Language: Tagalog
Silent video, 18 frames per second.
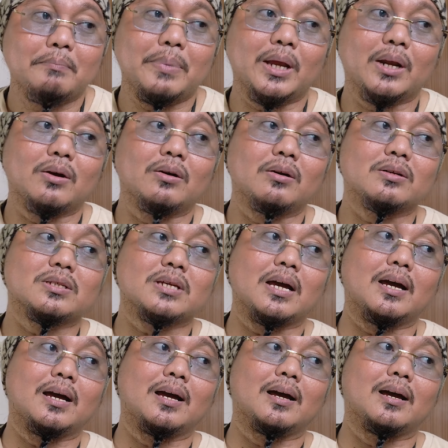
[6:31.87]
Pero
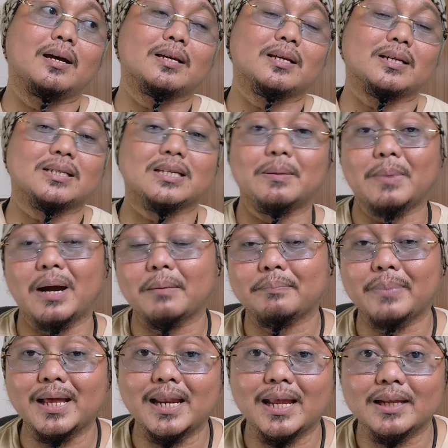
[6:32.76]
sa
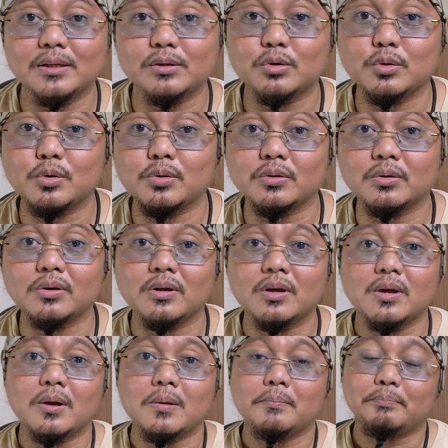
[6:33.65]
kasamang palad, nung